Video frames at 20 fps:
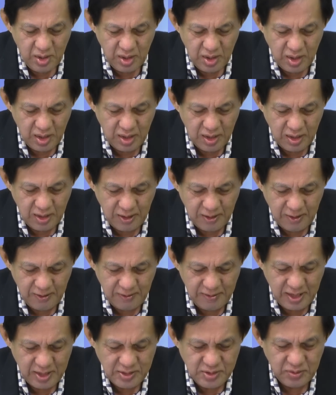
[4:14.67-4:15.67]
uh,
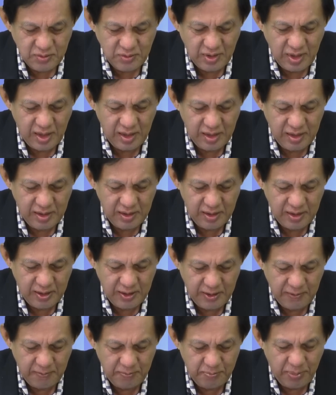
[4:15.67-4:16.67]
National
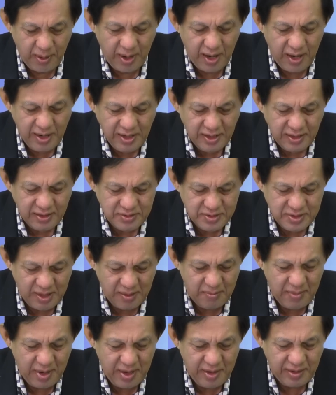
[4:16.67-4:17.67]
uh, Park sa
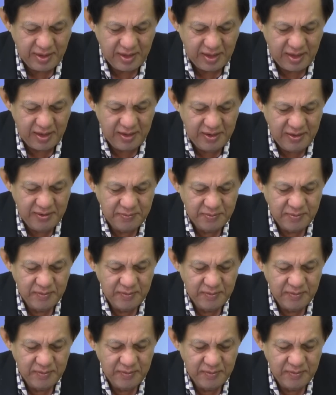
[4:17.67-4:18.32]
Amerika